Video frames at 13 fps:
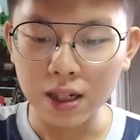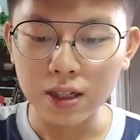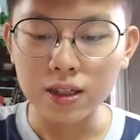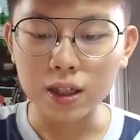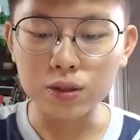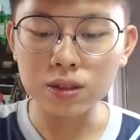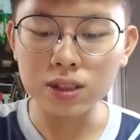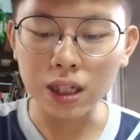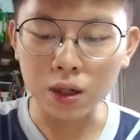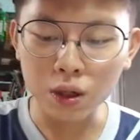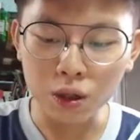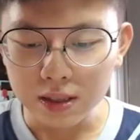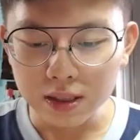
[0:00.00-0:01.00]
也就是讲
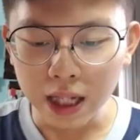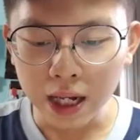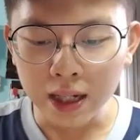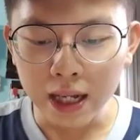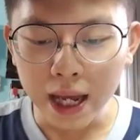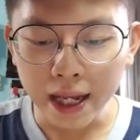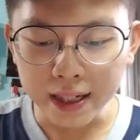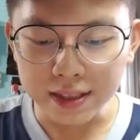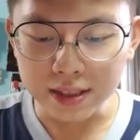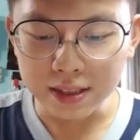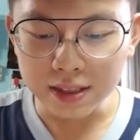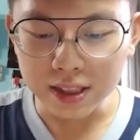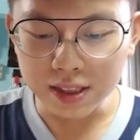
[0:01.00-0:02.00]
哦，当
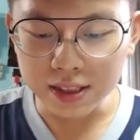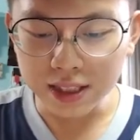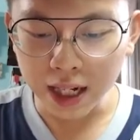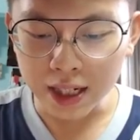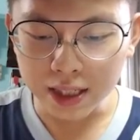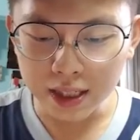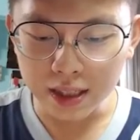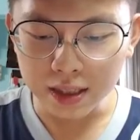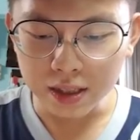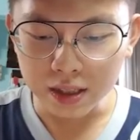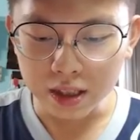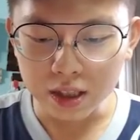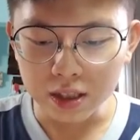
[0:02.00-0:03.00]
x 增加
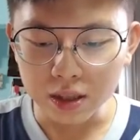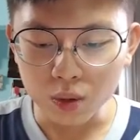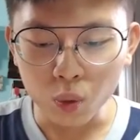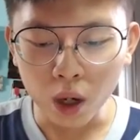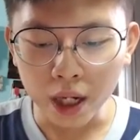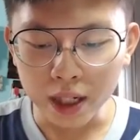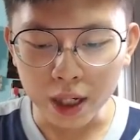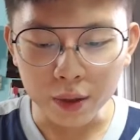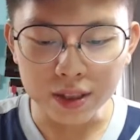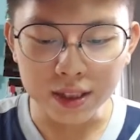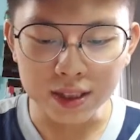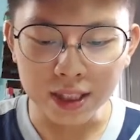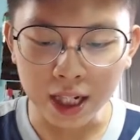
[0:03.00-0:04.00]
一，y 也会
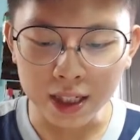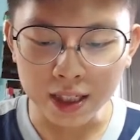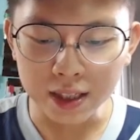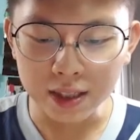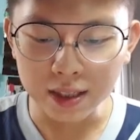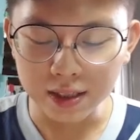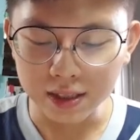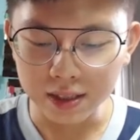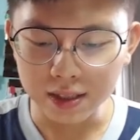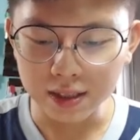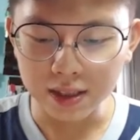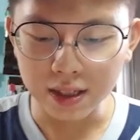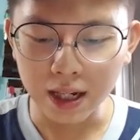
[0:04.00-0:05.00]
增加一，
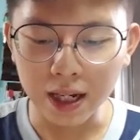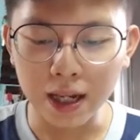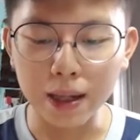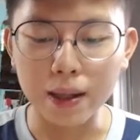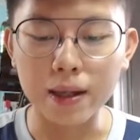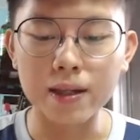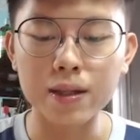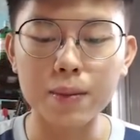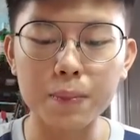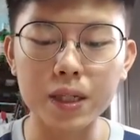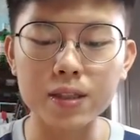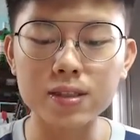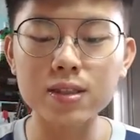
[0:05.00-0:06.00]
啊，
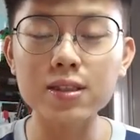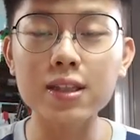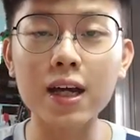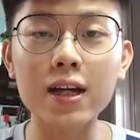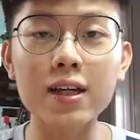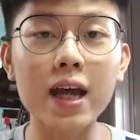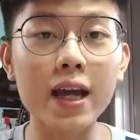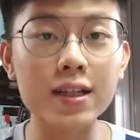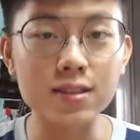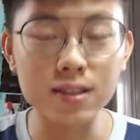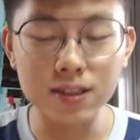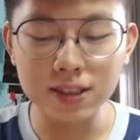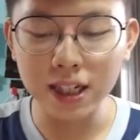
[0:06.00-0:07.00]
每次当 x
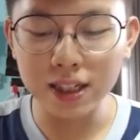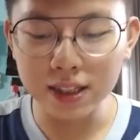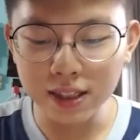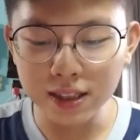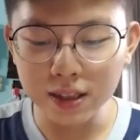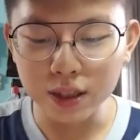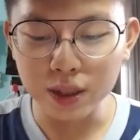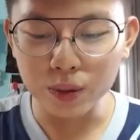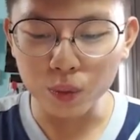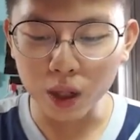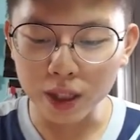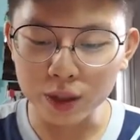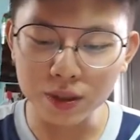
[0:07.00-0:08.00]
增加一。
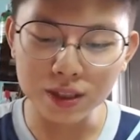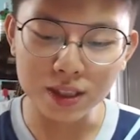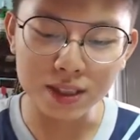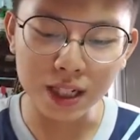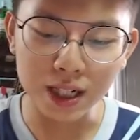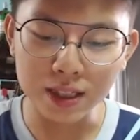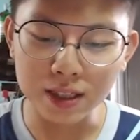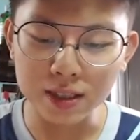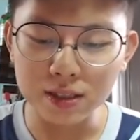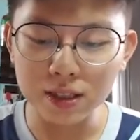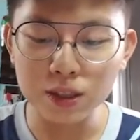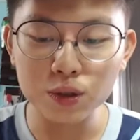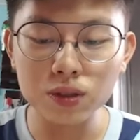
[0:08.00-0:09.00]
y 就会增加一，
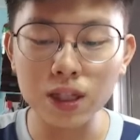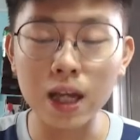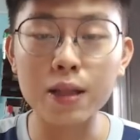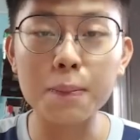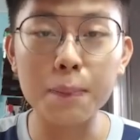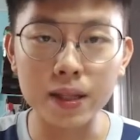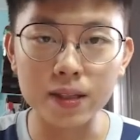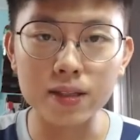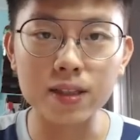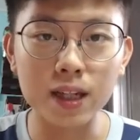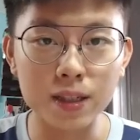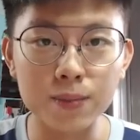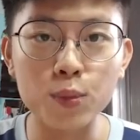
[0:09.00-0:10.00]
这个就是它的摆 n
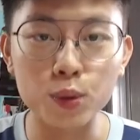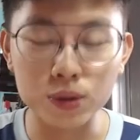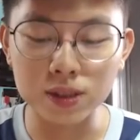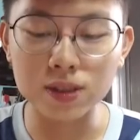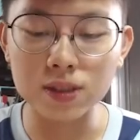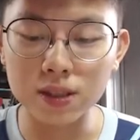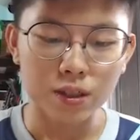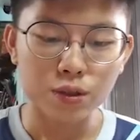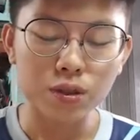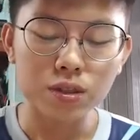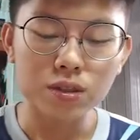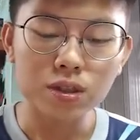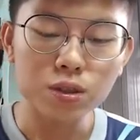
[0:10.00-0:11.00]
它的模式，所
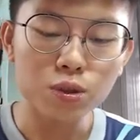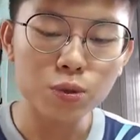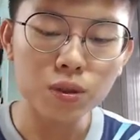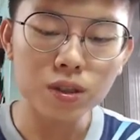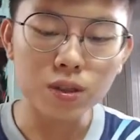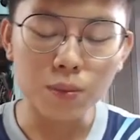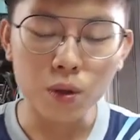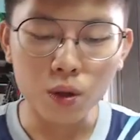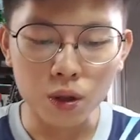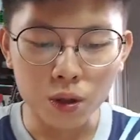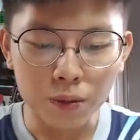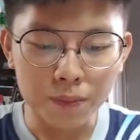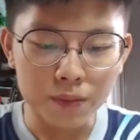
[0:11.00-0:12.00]
以这就是为什
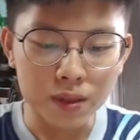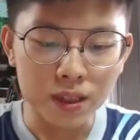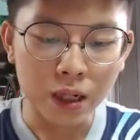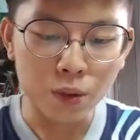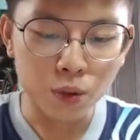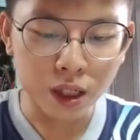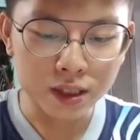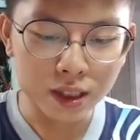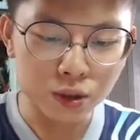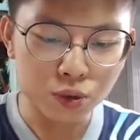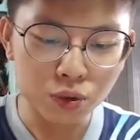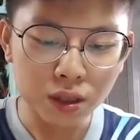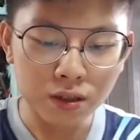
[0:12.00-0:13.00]
么当我刚才
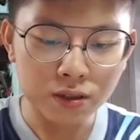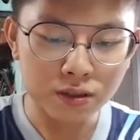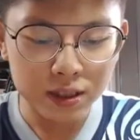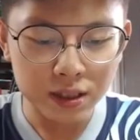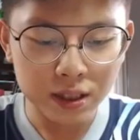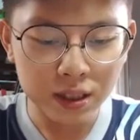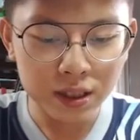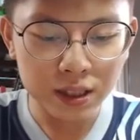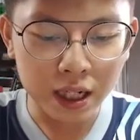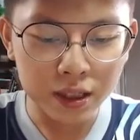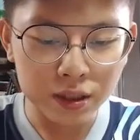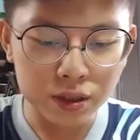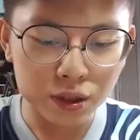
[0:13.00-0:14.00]
做到第二个答
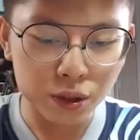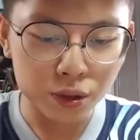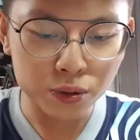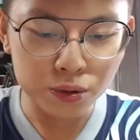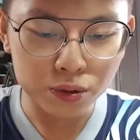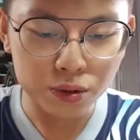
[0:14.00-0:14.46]
案的时候，